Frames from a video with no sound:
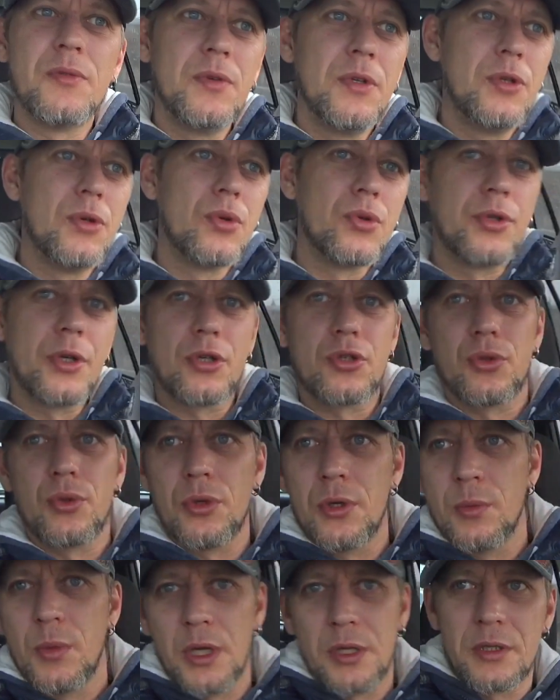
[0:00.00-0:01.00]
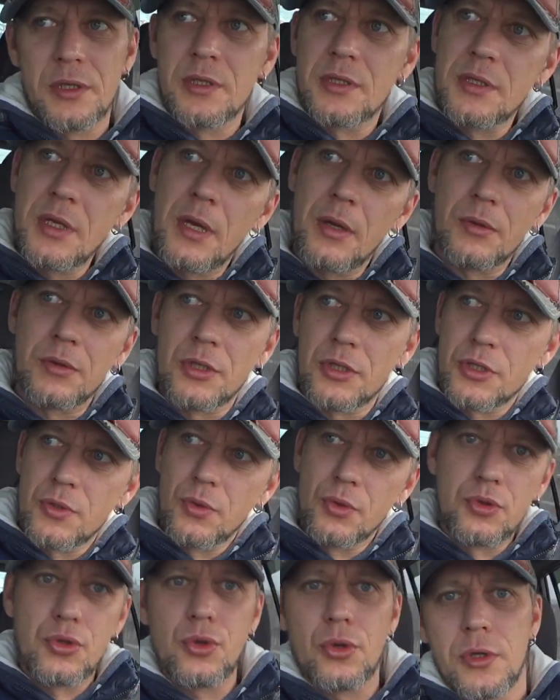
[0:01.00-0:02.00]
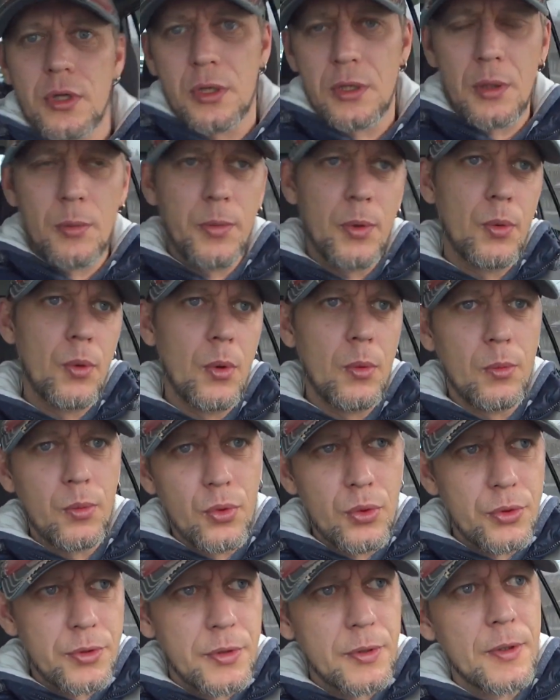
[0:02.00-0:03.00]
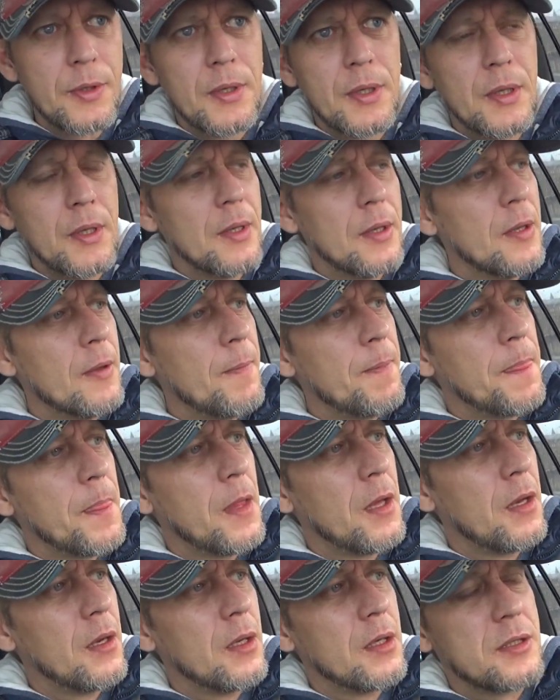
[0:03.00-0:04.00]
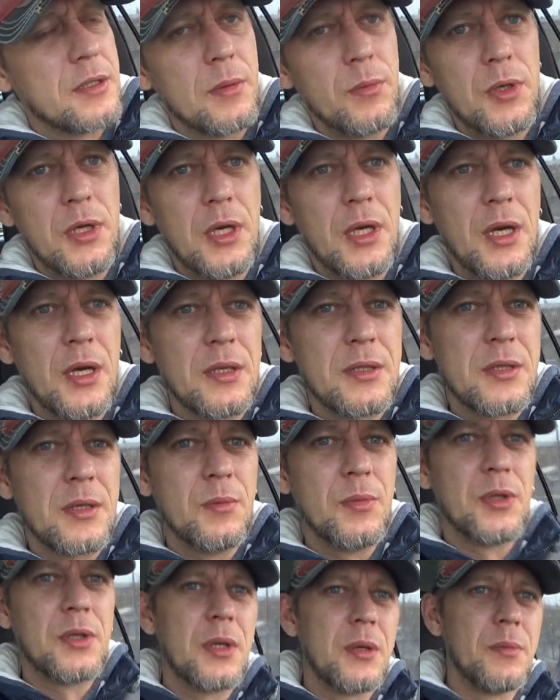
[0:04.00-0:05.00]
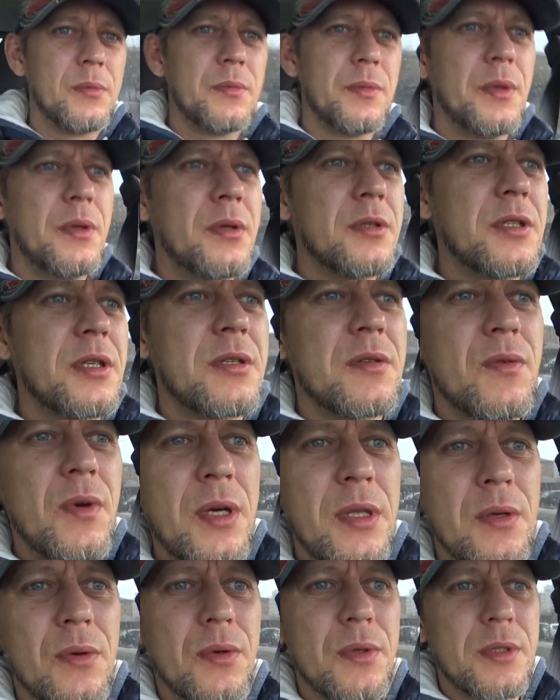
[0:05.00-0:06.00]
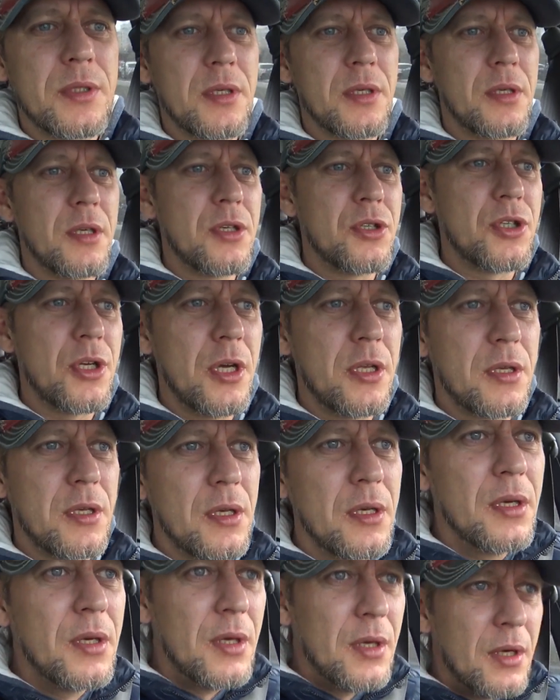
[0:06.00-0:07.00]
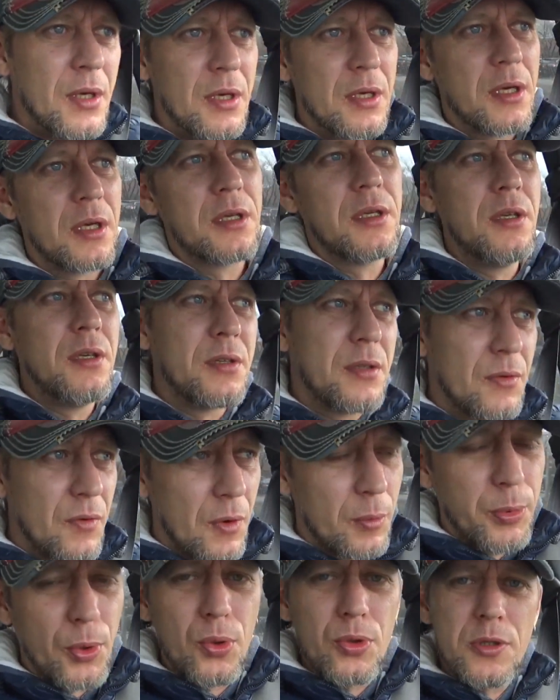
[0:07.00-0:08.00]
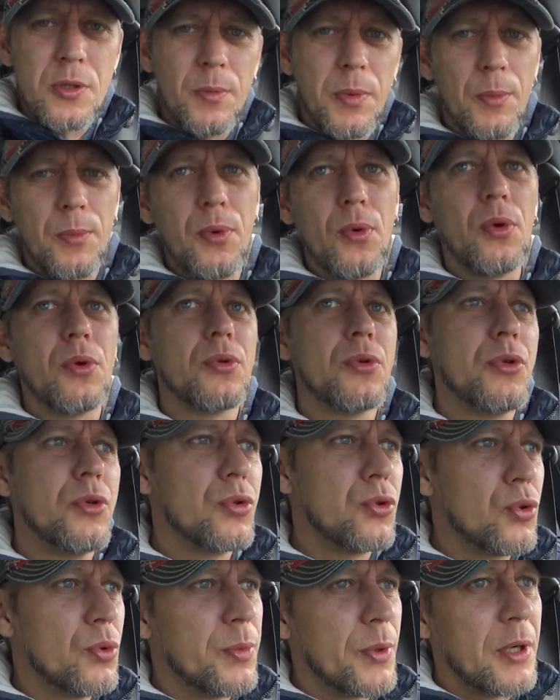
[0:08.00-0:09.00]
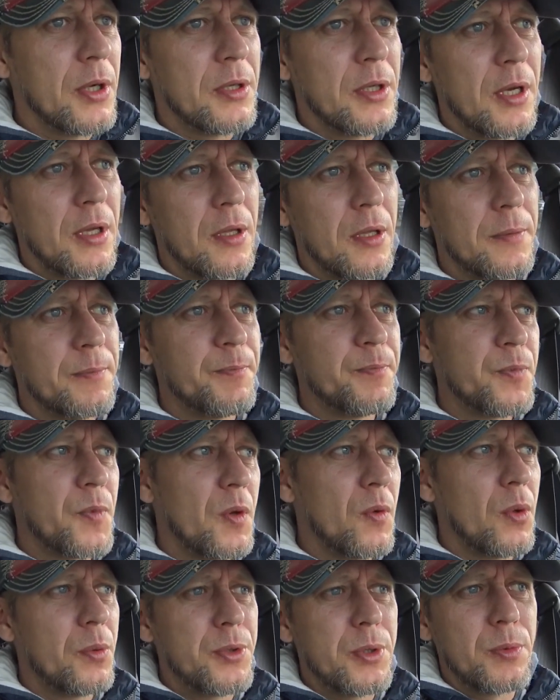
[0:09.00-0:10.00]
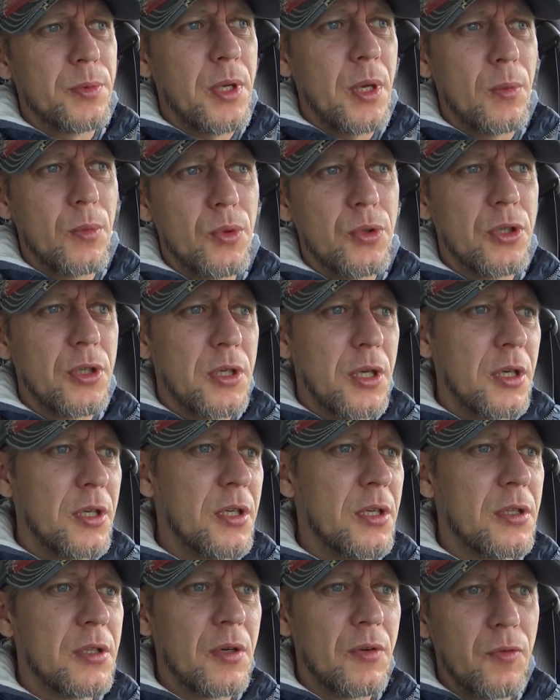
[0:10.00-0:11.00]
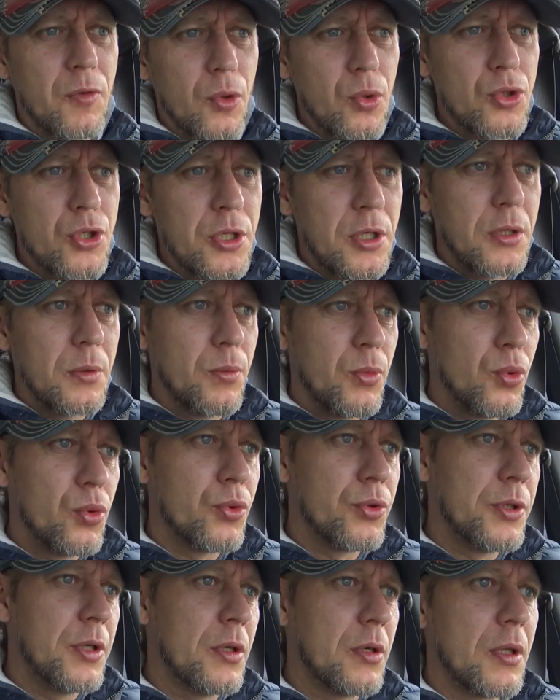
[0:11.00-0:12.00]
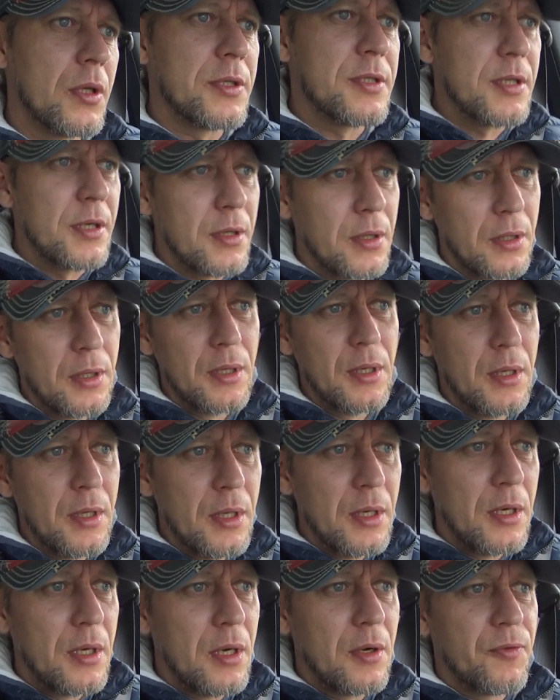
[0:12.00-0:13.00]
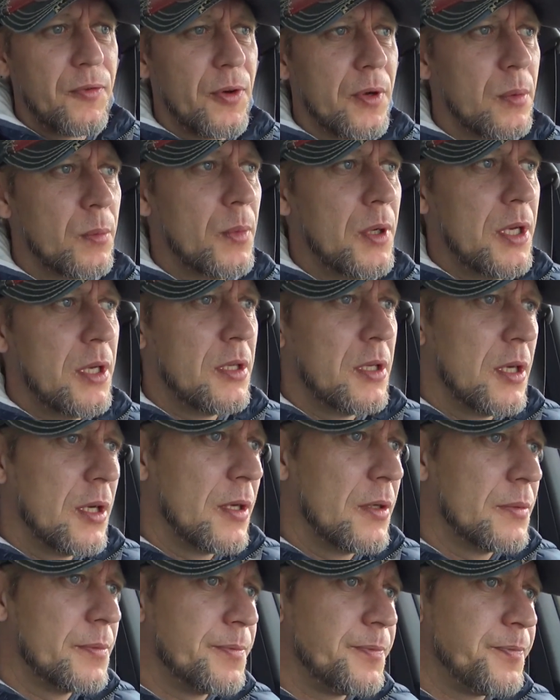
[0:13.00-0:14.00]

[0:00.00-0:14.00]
видео, так что ребят не знаю, даже вот сегодня она, по-моему, будет а, с американцами там созваниваться, решать какие-то вопросы по поводу YouTube канала. В общем, там у них какие-то вложики будут делаться, оформление